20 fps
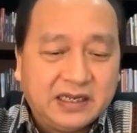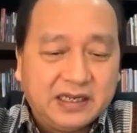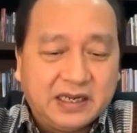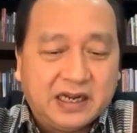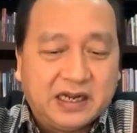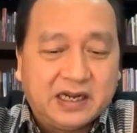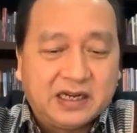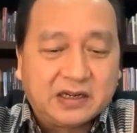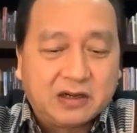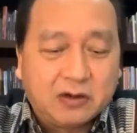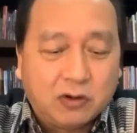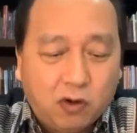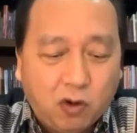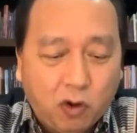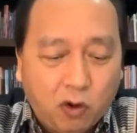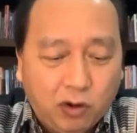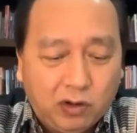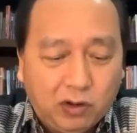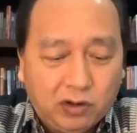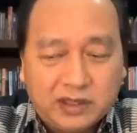ya
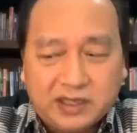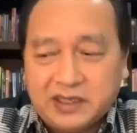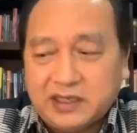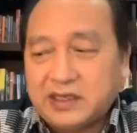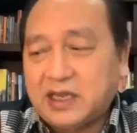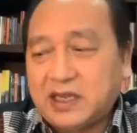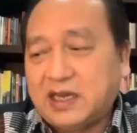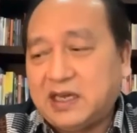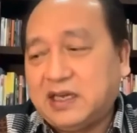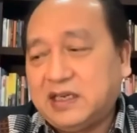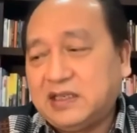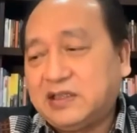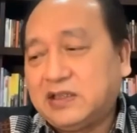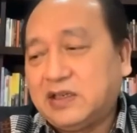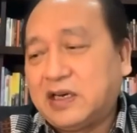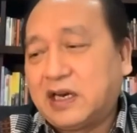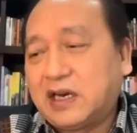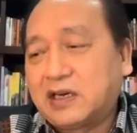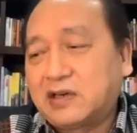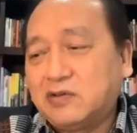goal kita
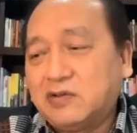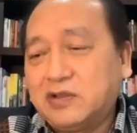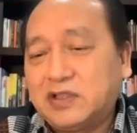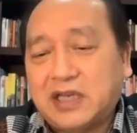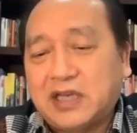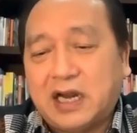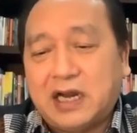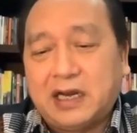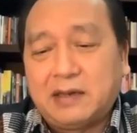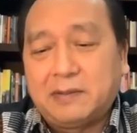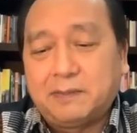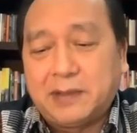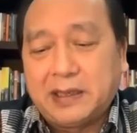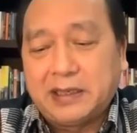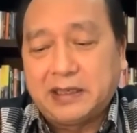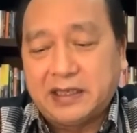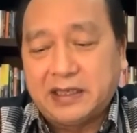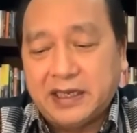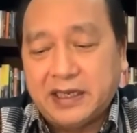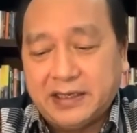saudaraku sangat
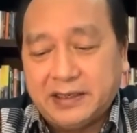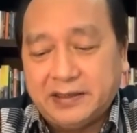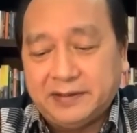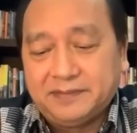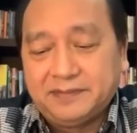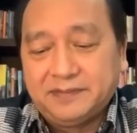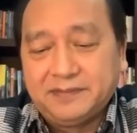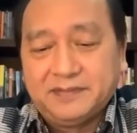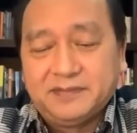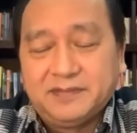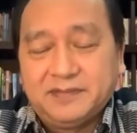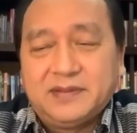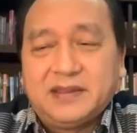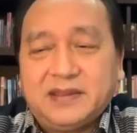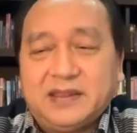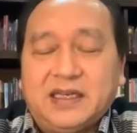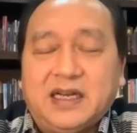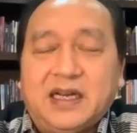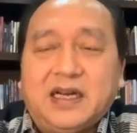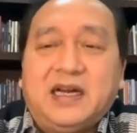penting
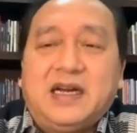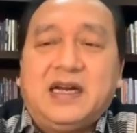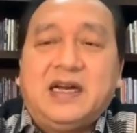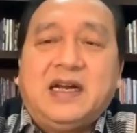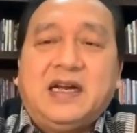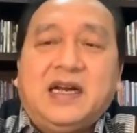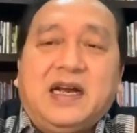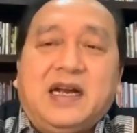ya